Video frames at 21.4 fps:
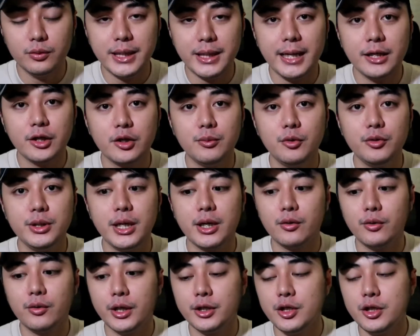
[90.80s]
Unahin ko muna
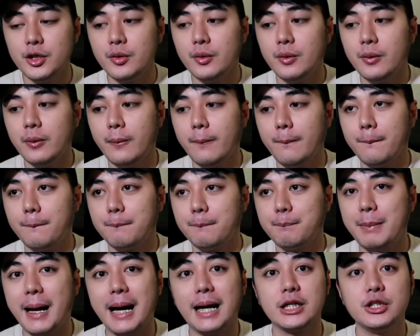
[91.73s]
kung ano yung
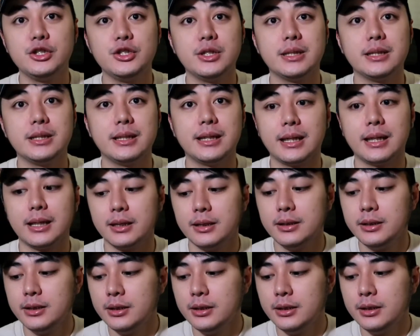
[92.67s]
packaging niya.